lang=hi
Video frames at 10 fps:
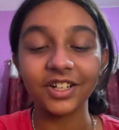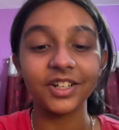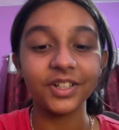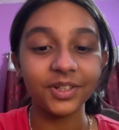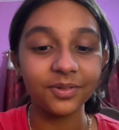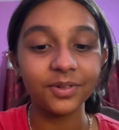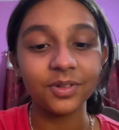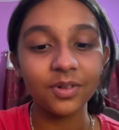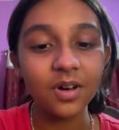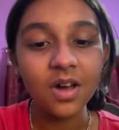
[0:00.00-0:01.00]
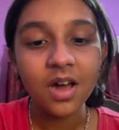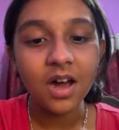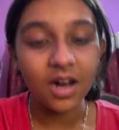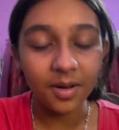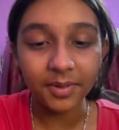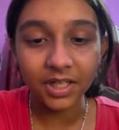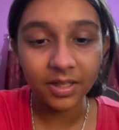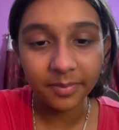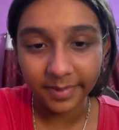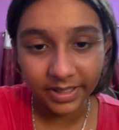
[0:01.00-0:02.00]
कंटिन्यू सो अभी के
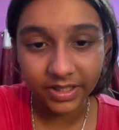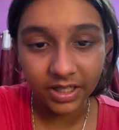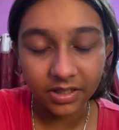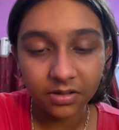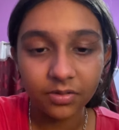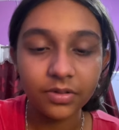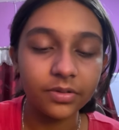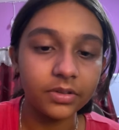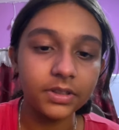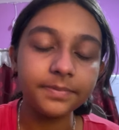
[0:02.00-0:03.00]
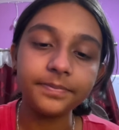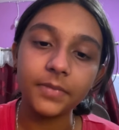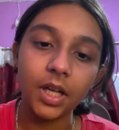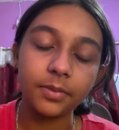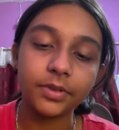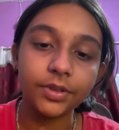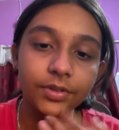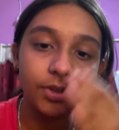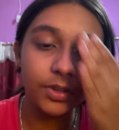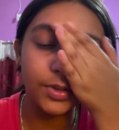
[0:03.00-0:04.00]
लिए मैं जा रही हूँ सोने अब
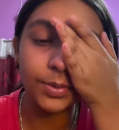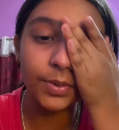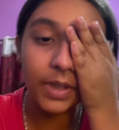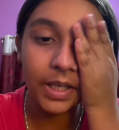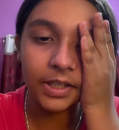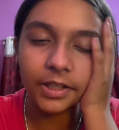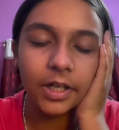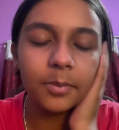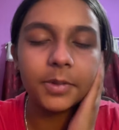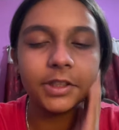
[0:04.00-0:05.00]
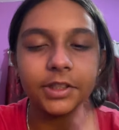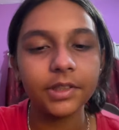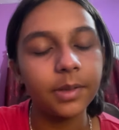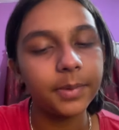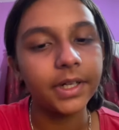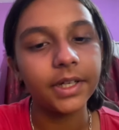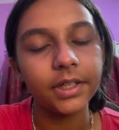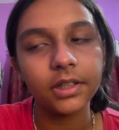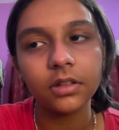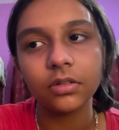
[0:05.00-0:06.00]
सोचोगे शूट नहीं किया अभी जितना पढ़ाई
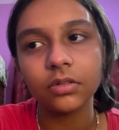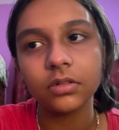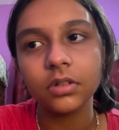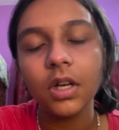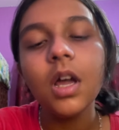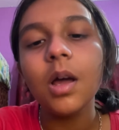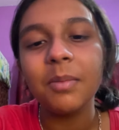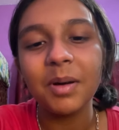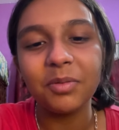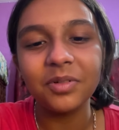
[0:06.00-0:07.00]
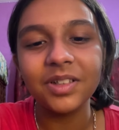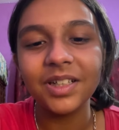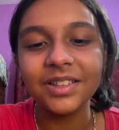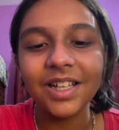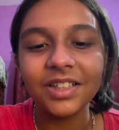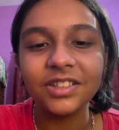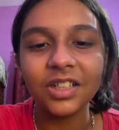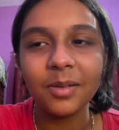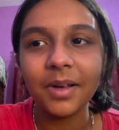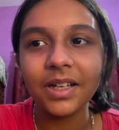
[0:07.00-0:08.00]
की तो मैं भूल गई थी
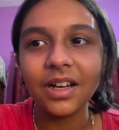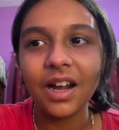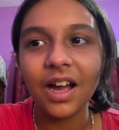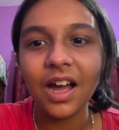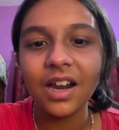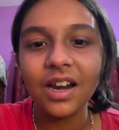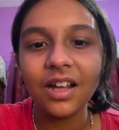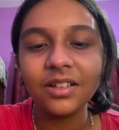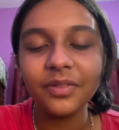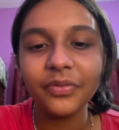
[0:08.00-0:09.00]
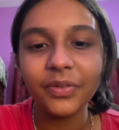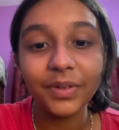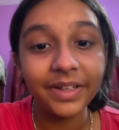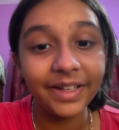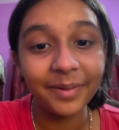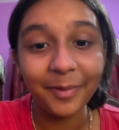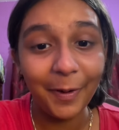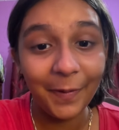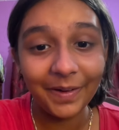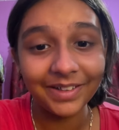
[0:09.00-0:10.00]
एक्चुअली मैंने रखा रहा था फ़ोन लेकिन
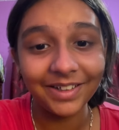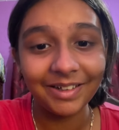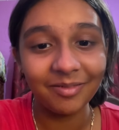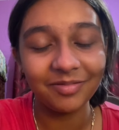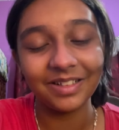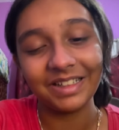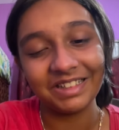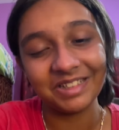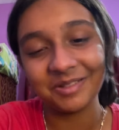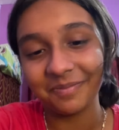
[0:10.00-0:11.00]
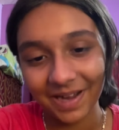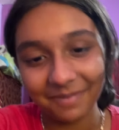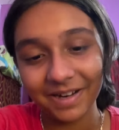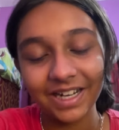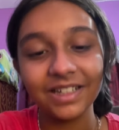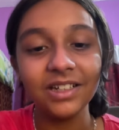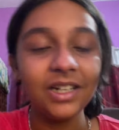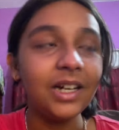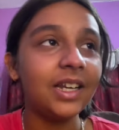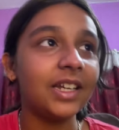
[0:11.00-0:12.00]
ऑन भूल गई थी सो माई बैड
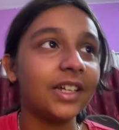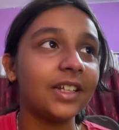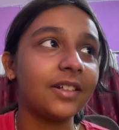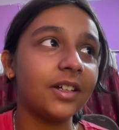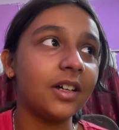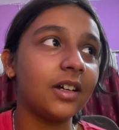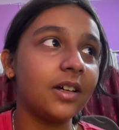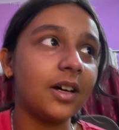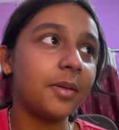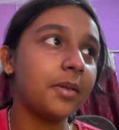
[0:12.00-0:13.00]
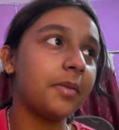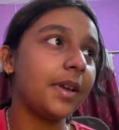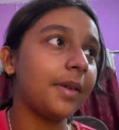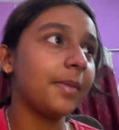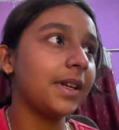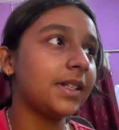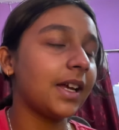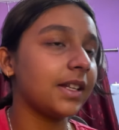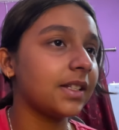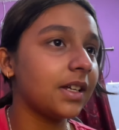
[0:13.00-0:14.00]
लेकिन uh, अभी मैंने मेरे
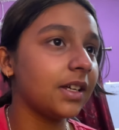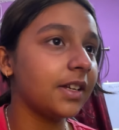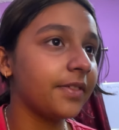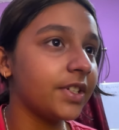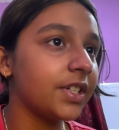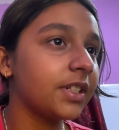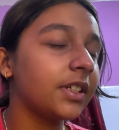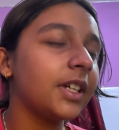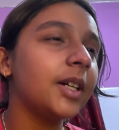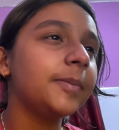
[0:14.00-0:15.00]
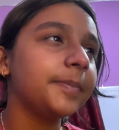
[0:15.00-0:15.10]
साइंस का रिविजन किया